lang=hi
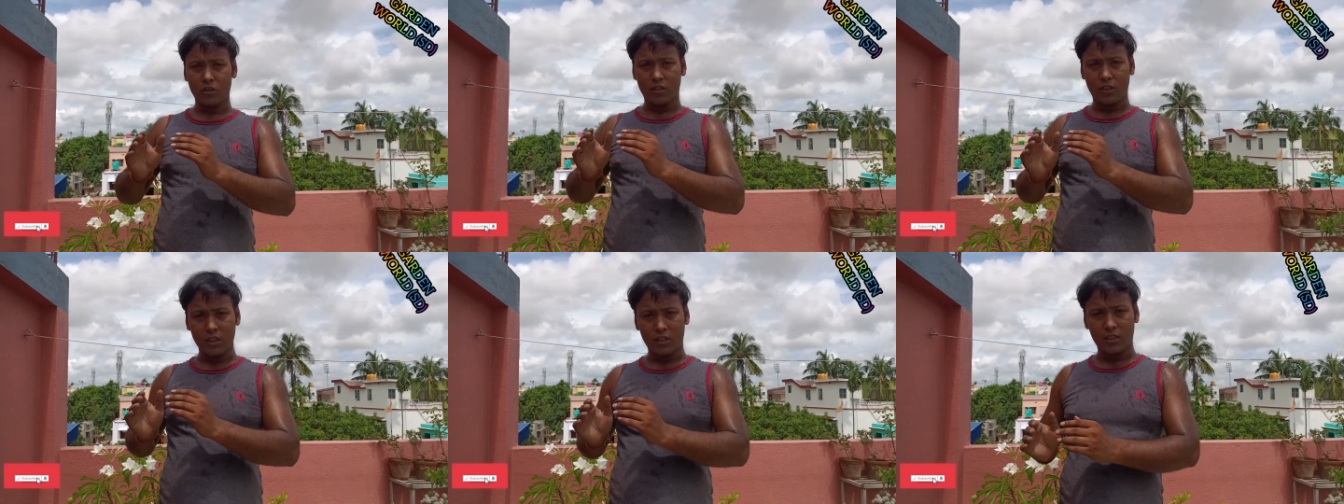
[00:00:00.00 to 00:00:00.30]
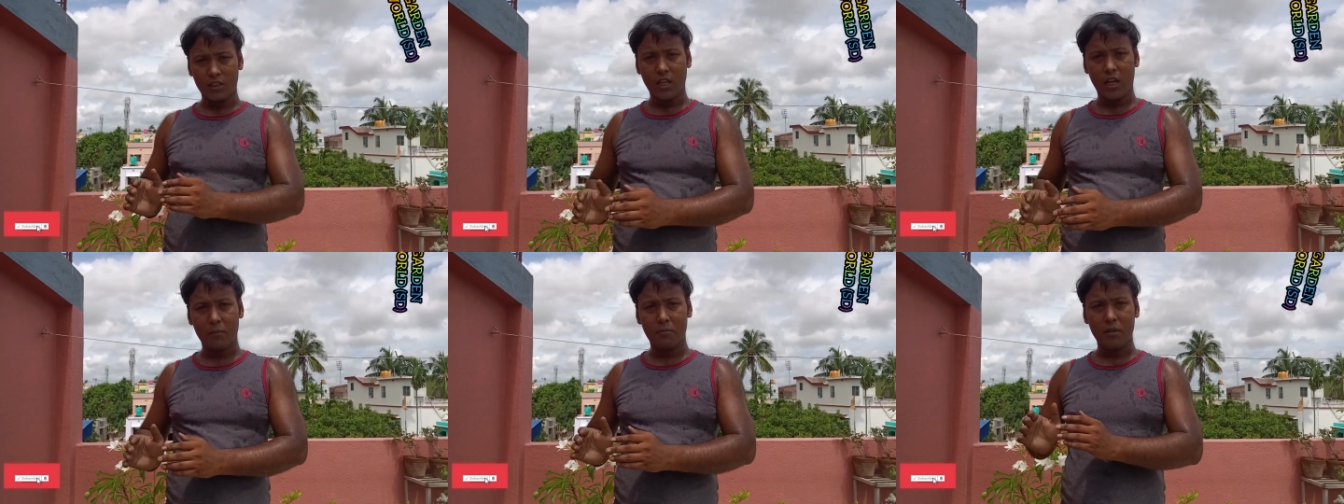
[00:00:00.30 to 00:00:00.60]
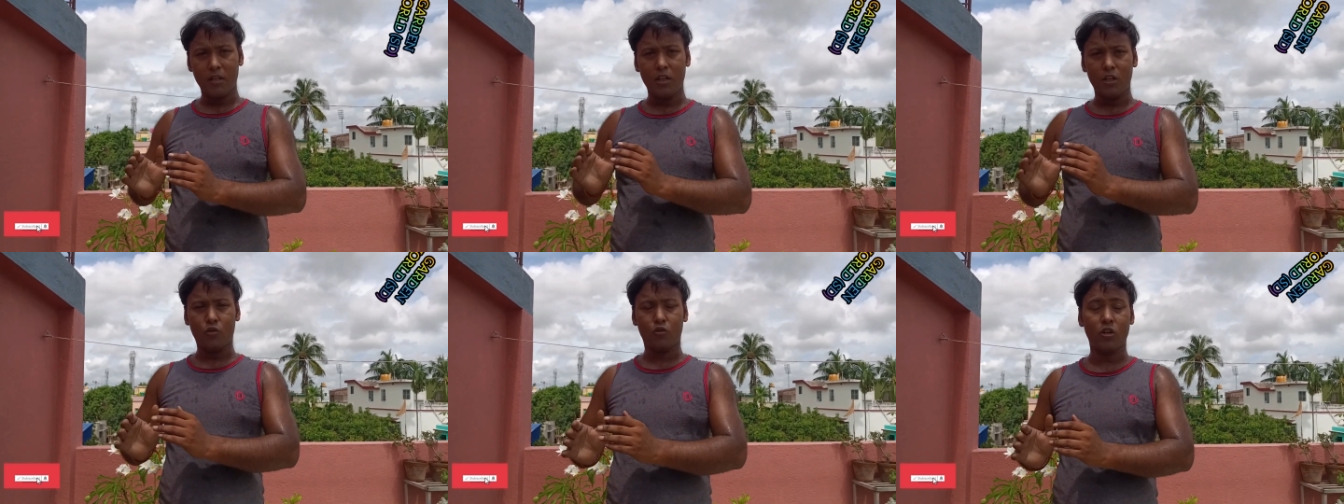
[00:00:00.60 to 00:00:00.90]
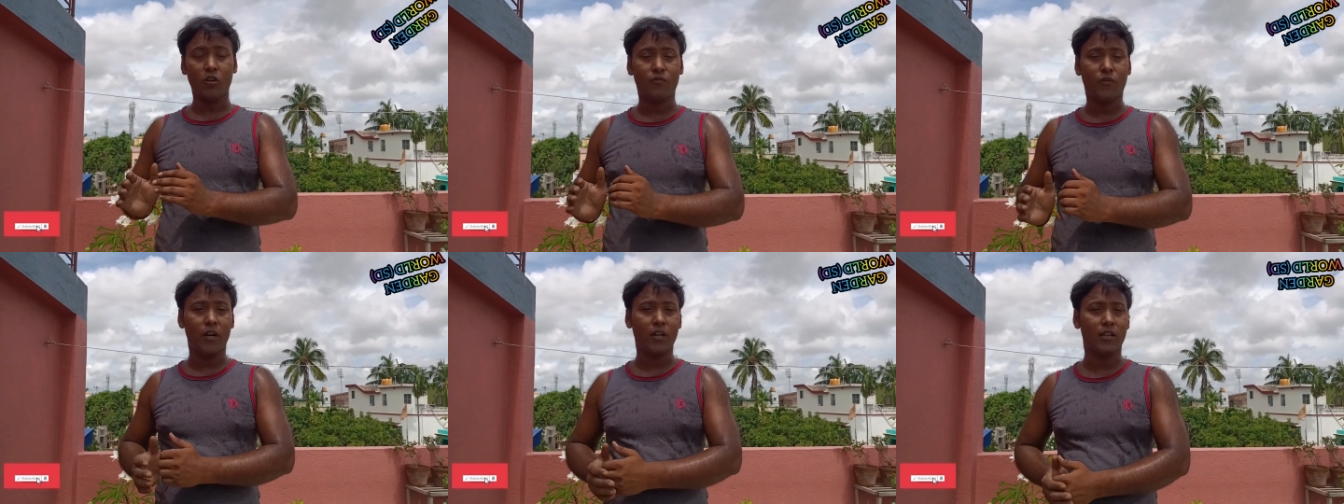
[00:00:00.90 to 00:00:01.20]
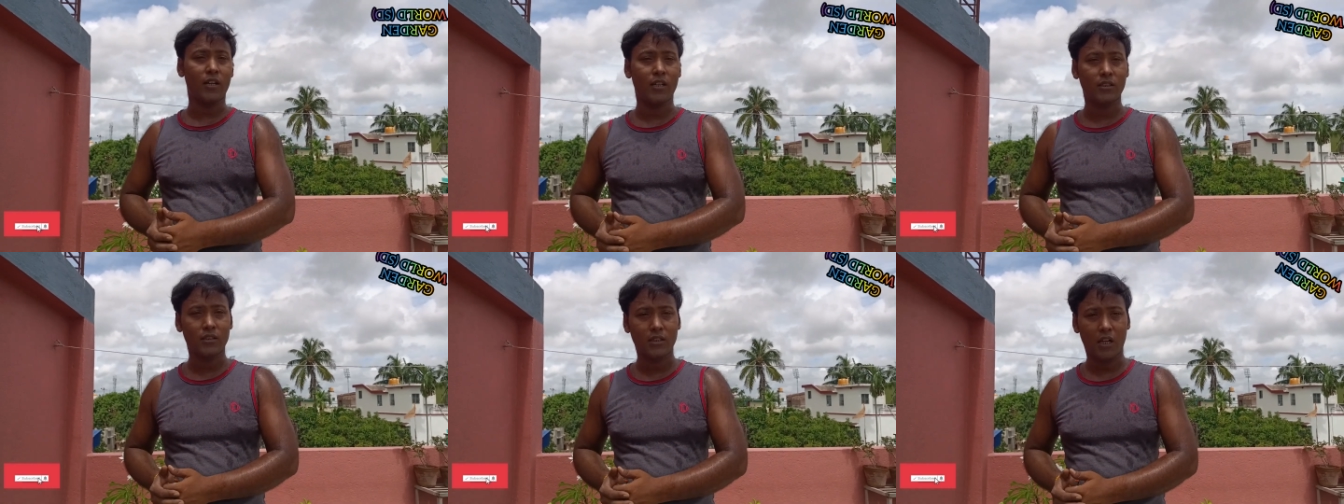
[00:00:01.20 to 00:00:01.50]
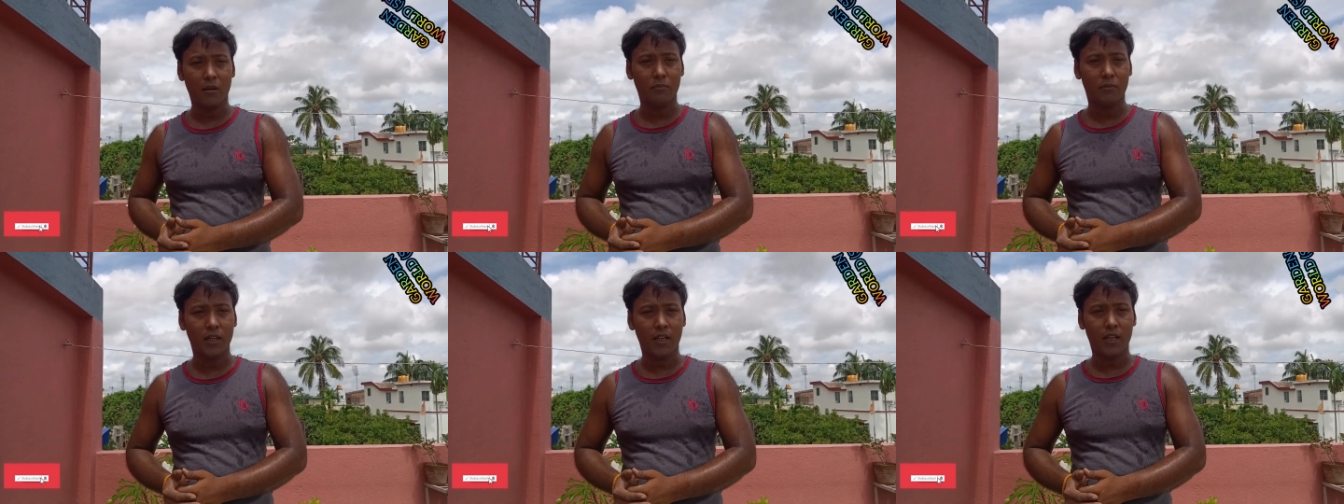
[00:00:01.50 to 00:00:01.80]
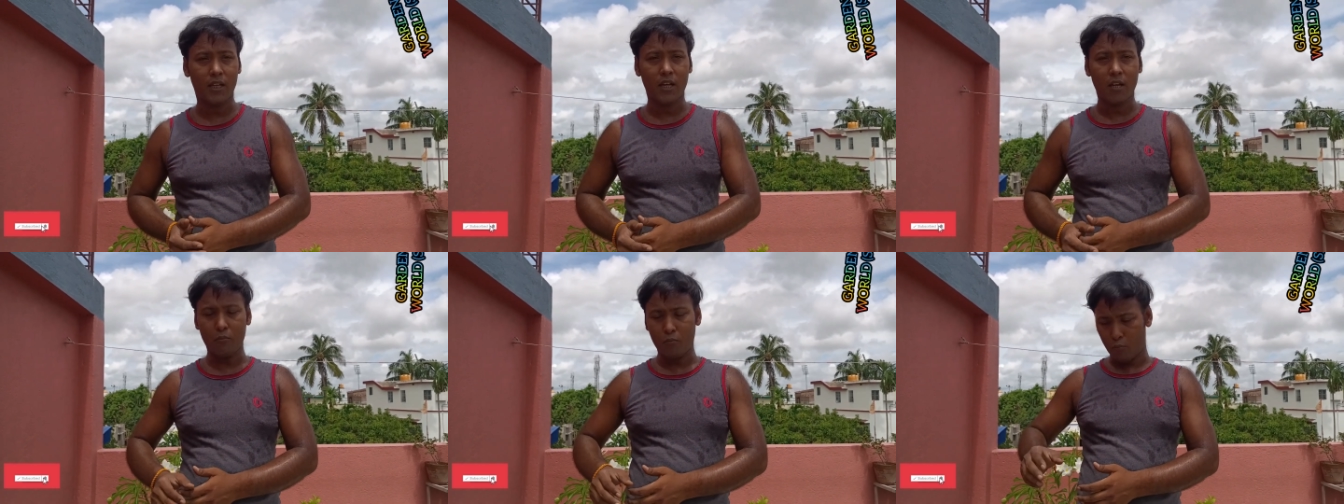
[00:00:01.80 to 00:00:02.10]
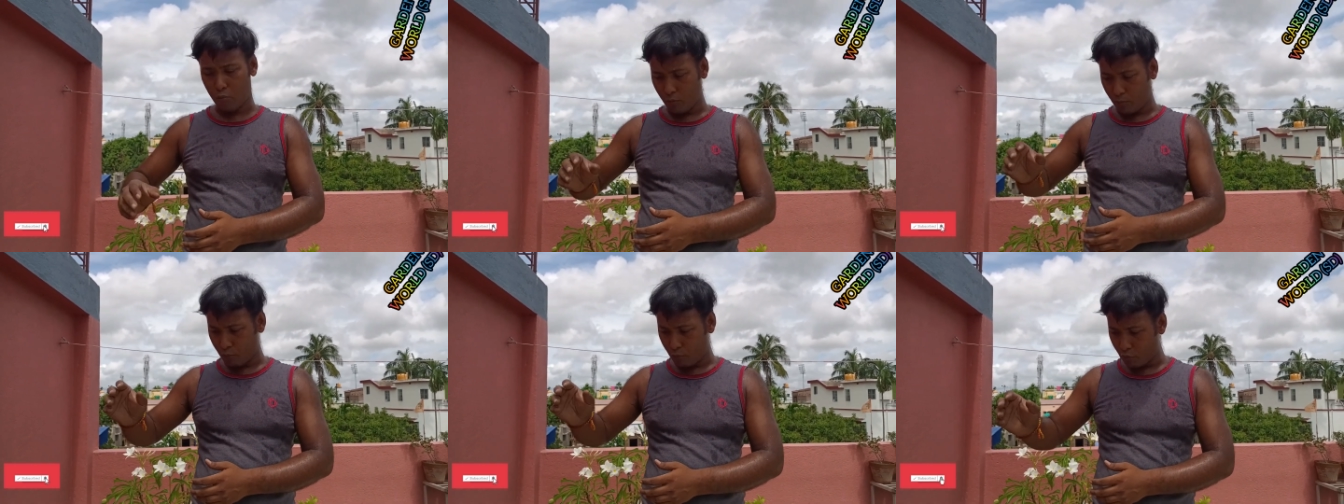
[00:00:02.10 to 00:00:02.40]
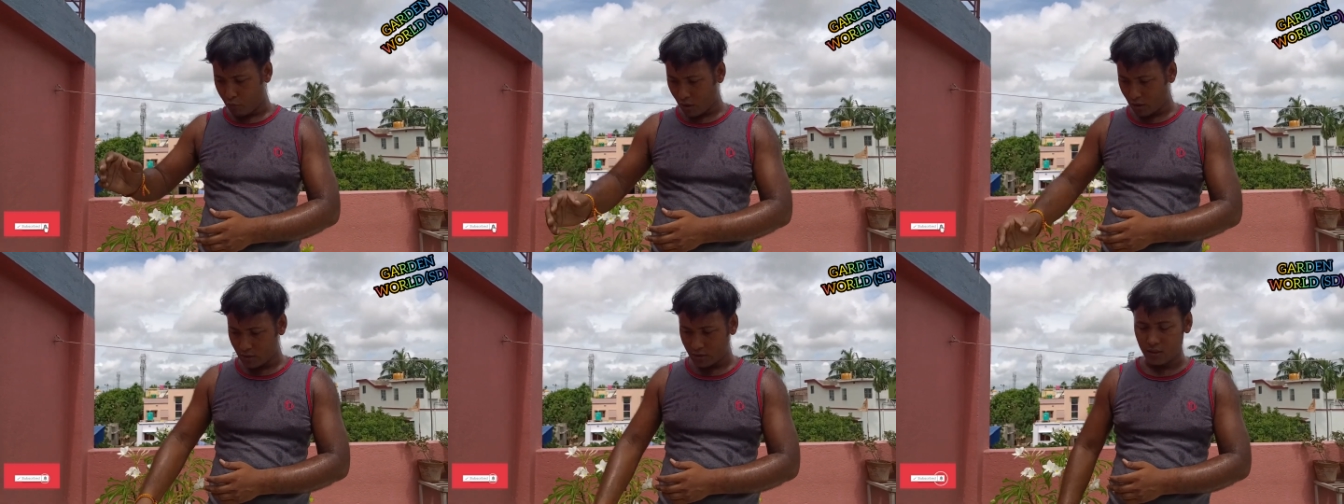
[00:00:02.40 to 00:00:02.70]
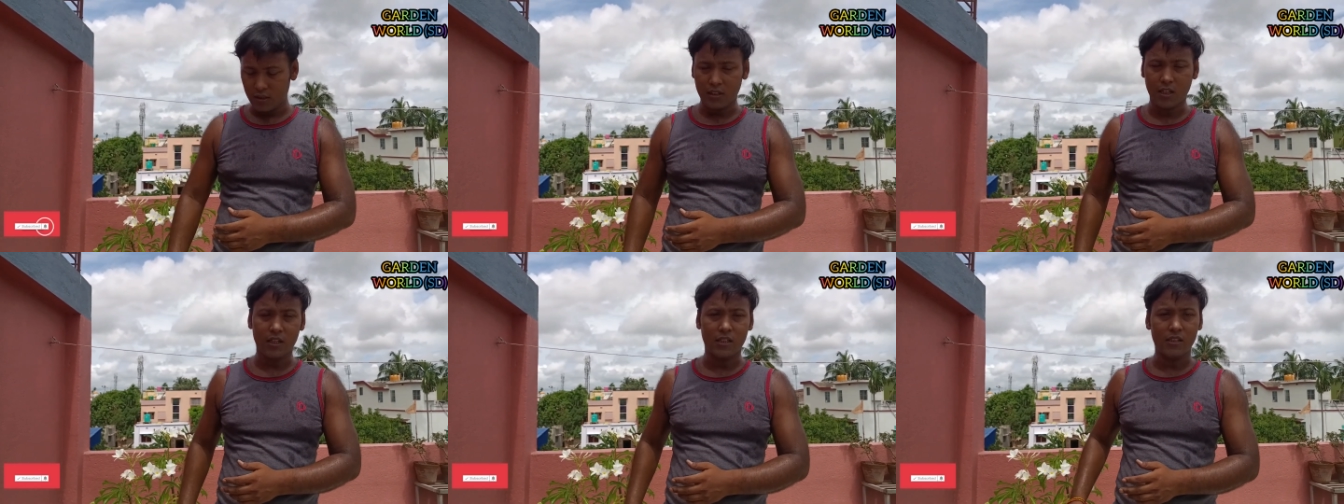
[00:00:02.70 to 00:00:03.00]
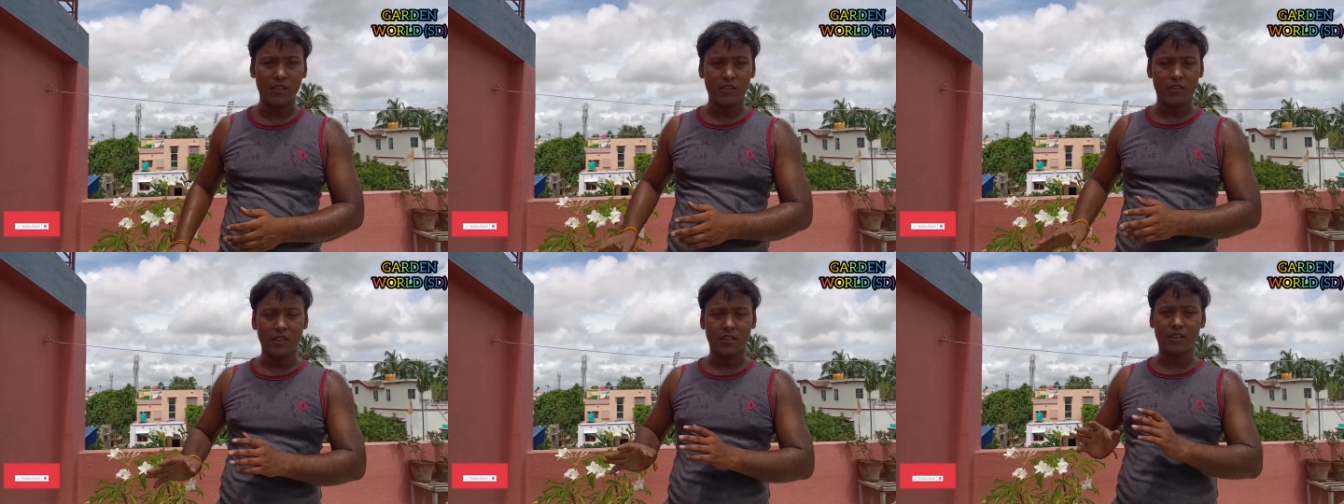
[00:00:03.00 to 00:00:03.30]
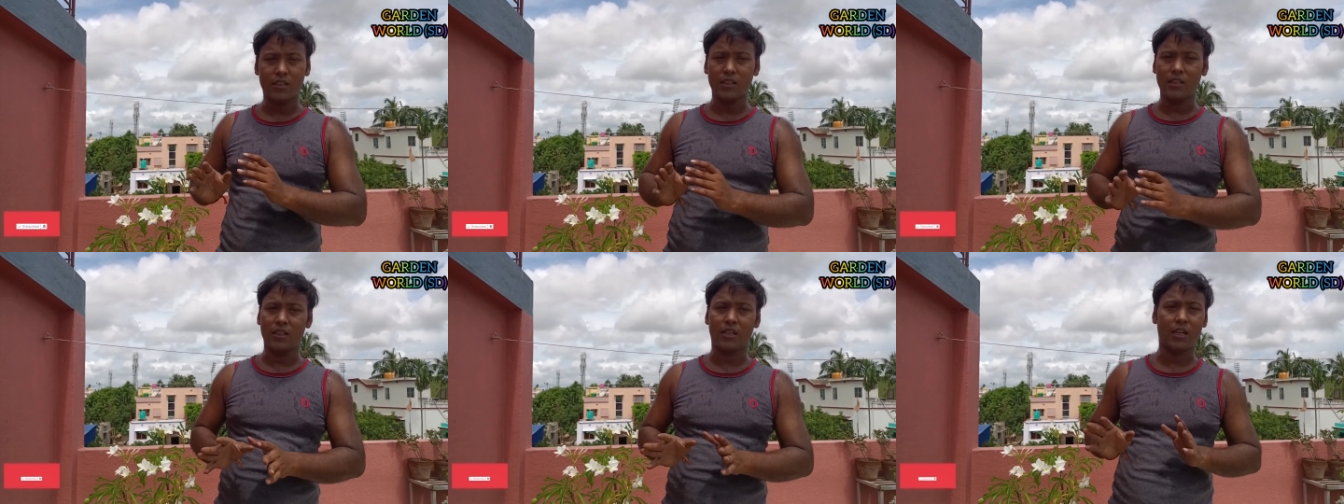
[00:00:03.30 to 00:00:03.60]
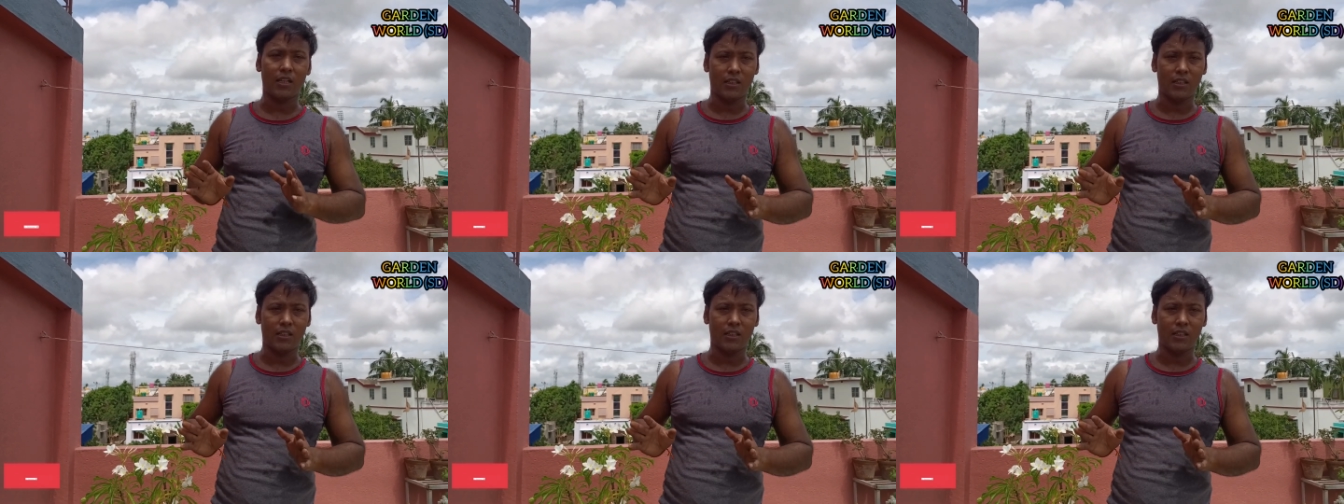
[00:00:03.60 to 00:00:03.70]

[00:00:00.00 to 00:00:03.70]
जितना भी लिक्विड फर्टिलाइज़र आप देंगे वो पूरा सीधा नीचे से निकल